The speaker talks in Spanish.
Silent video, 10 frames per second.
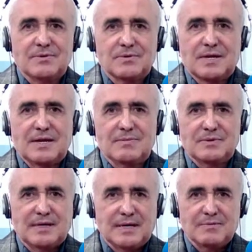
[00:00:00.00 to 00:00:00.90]
los
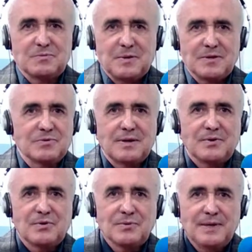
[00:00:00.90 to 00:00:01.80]
queremos y queremos para ellos una
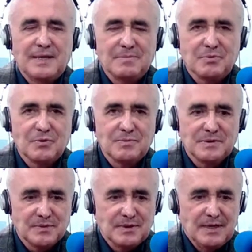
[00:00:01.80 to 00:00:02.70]
mejor vida y por lo
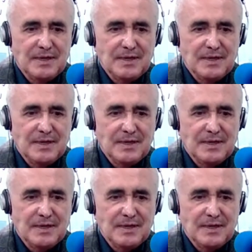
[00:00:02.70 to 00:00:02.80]
mismo